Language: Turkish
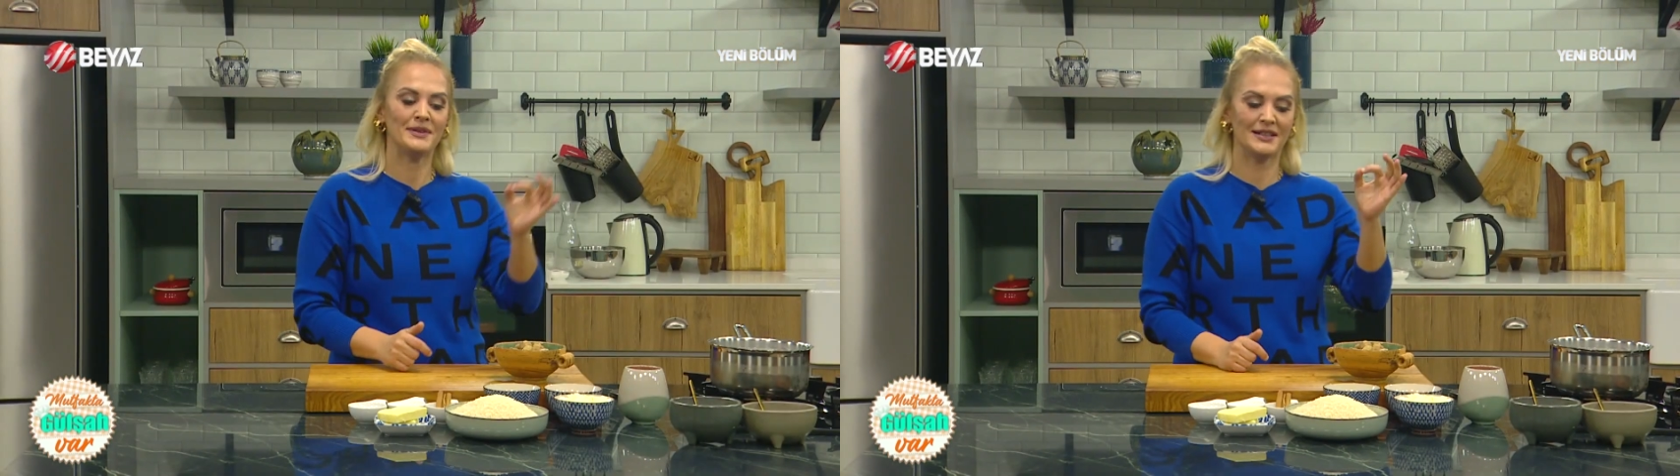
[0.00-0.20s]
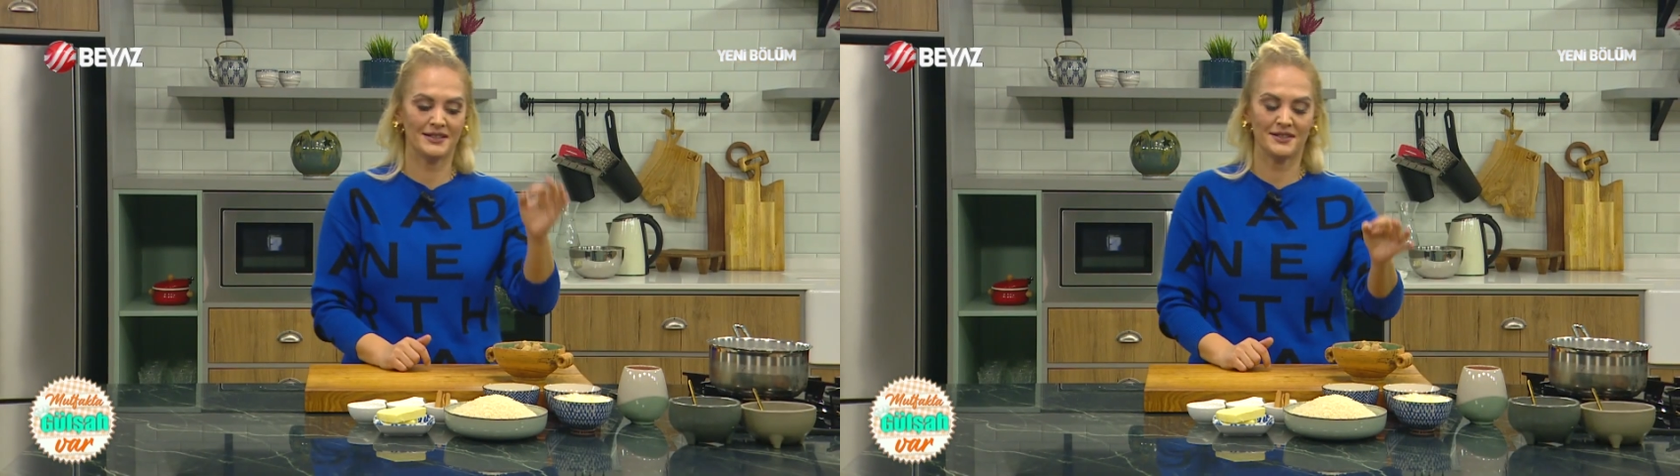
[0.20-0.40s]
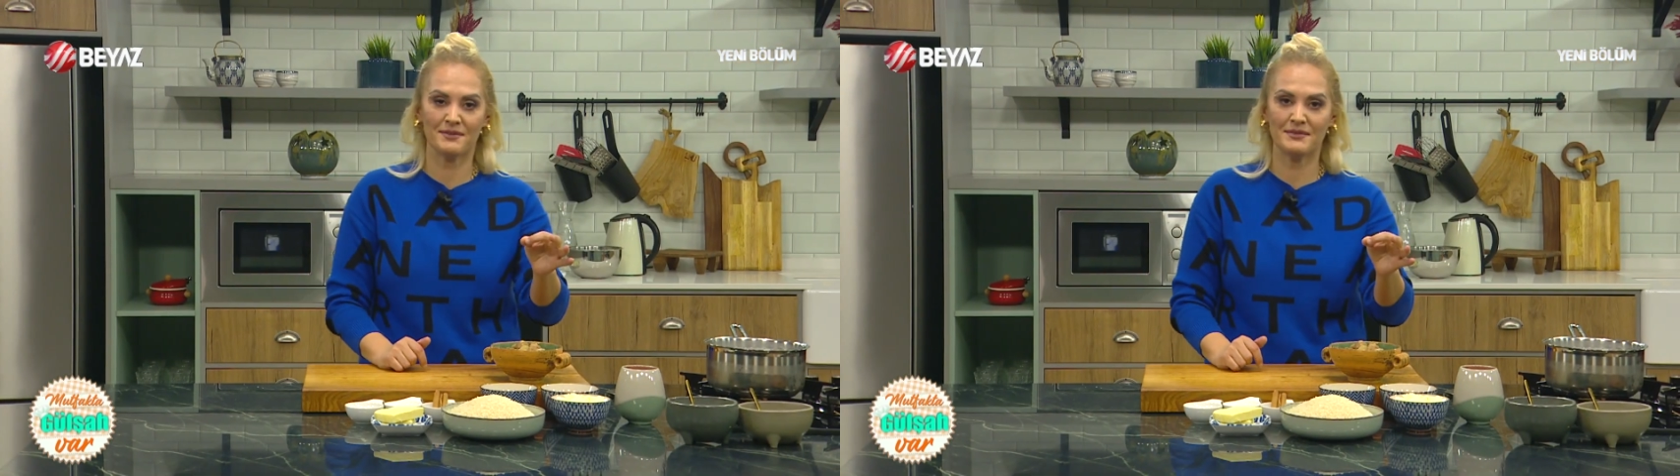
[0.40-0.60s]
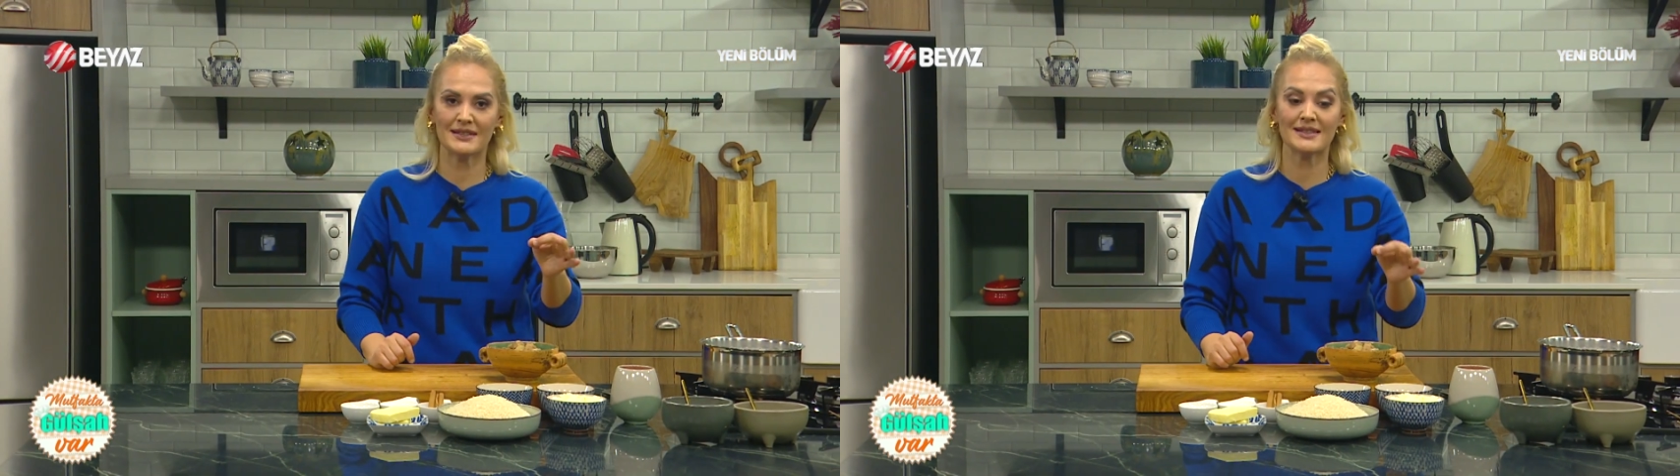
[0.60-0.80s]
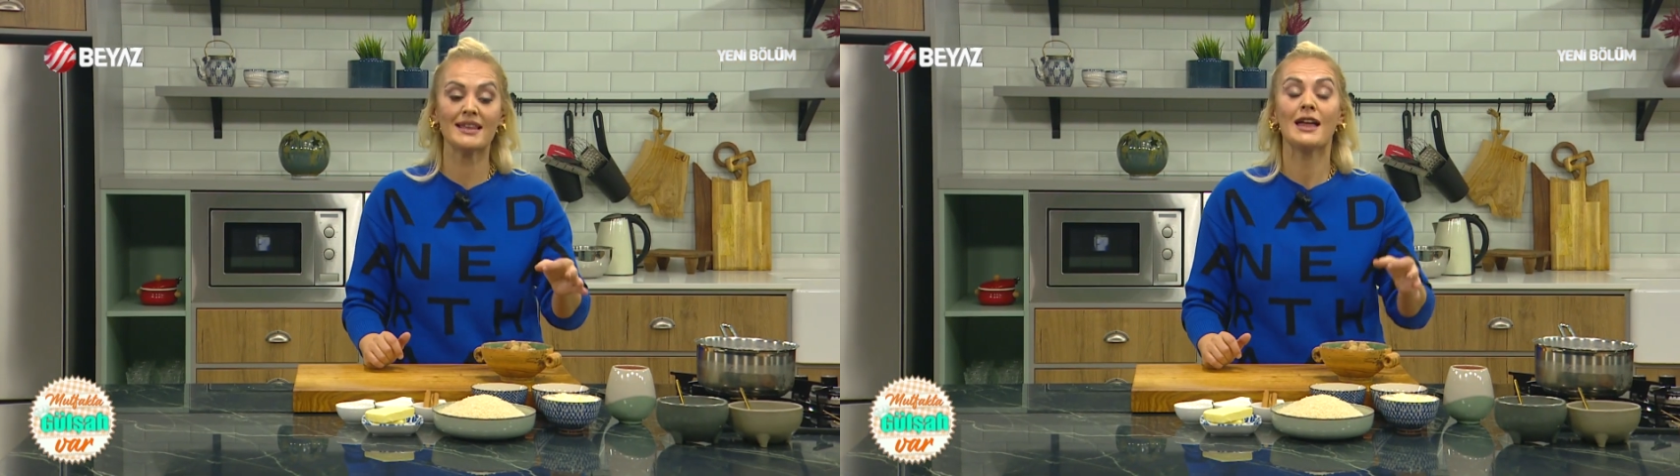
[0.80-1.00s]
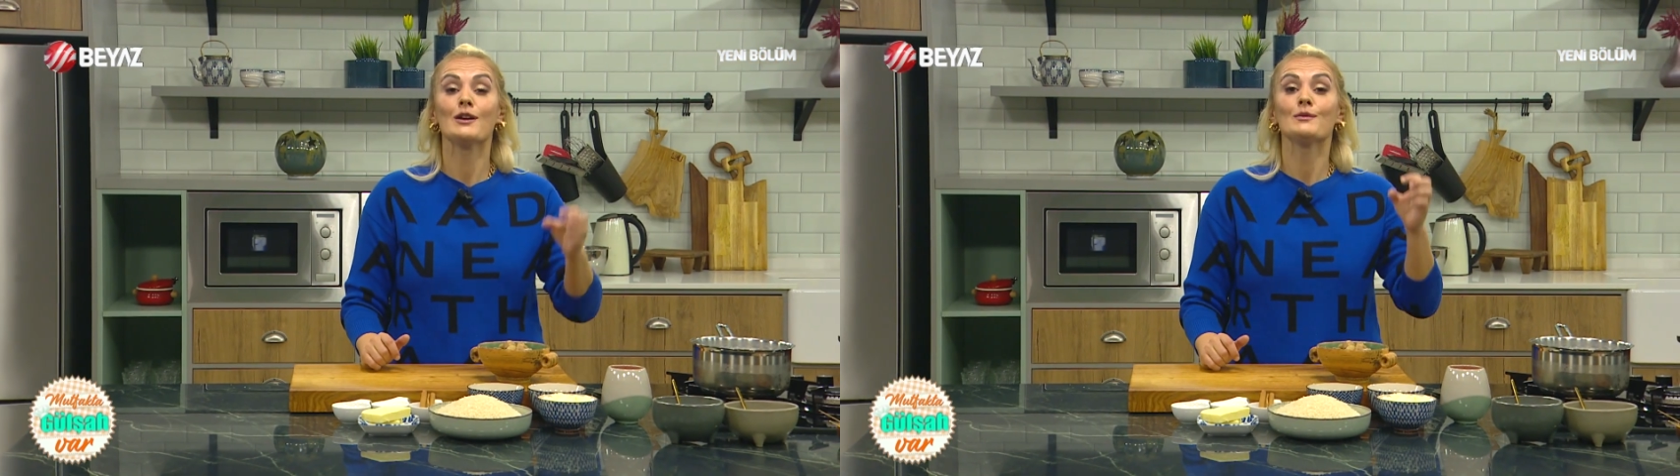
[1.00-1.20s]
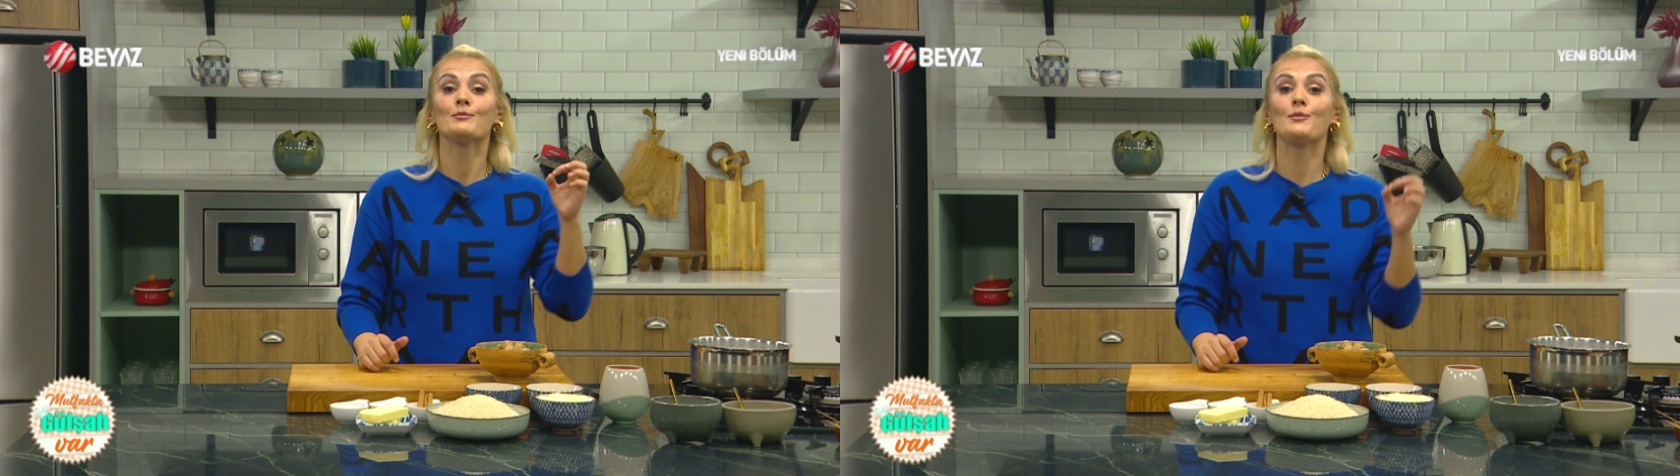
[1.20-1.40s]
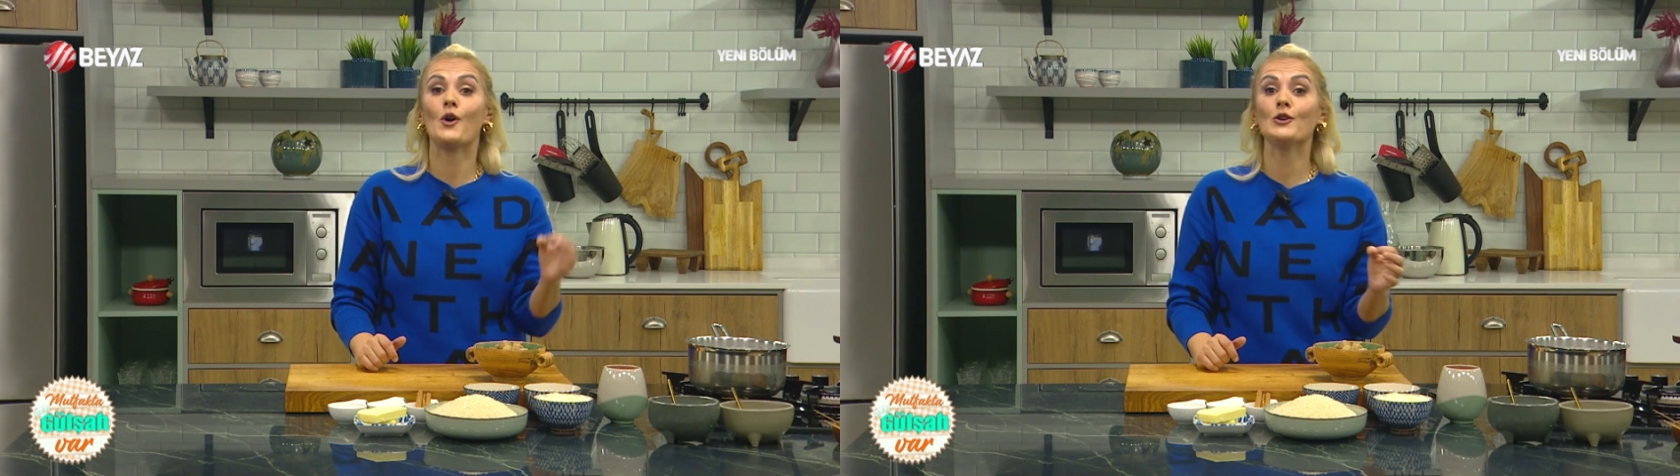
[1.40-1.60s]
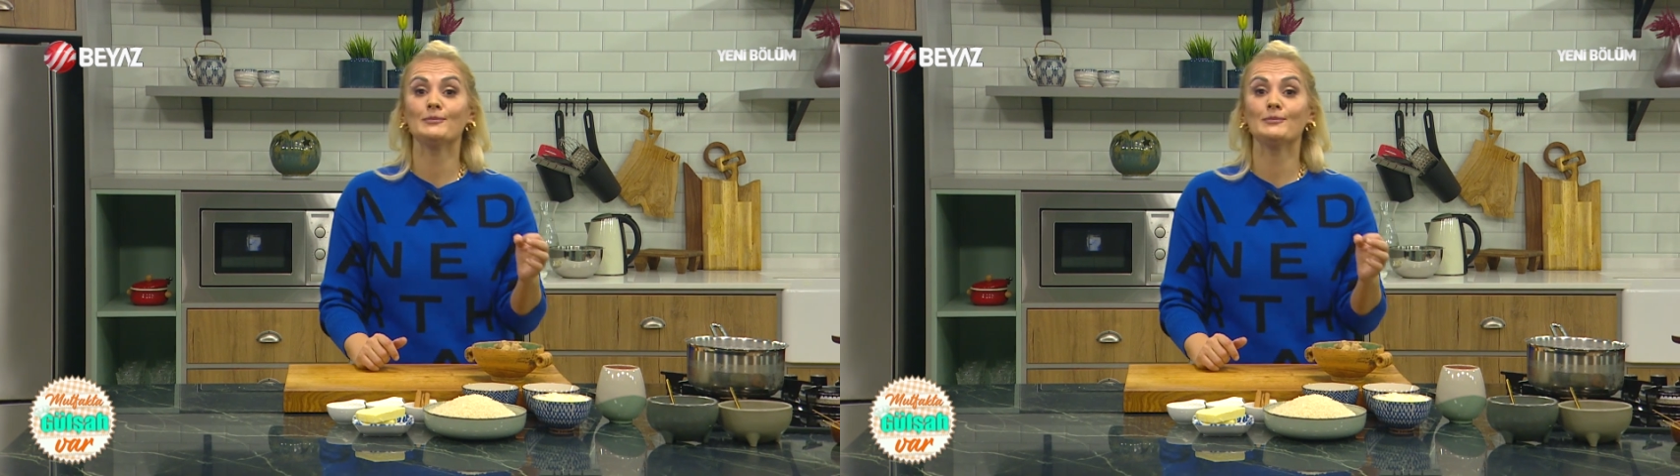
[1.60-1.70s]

Pirincimiz bol